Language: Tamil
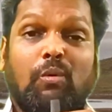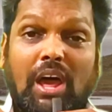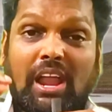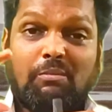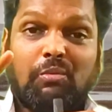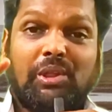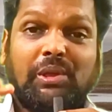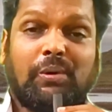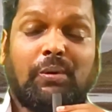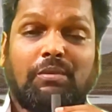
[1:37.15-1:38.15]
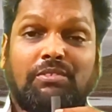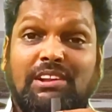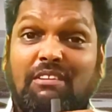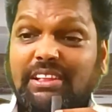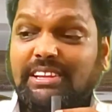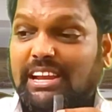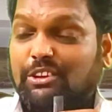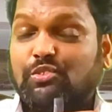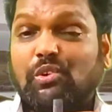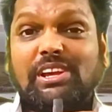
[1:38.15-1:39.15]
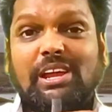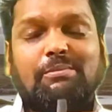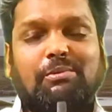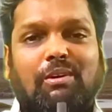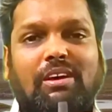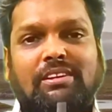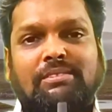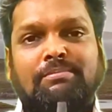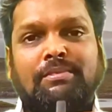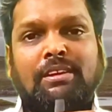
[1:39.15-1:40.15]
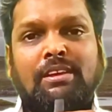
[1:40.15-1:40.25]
உன்னால முடியும் சில வார்த்தைகளை சொல்லி அனுப்புவார்கள்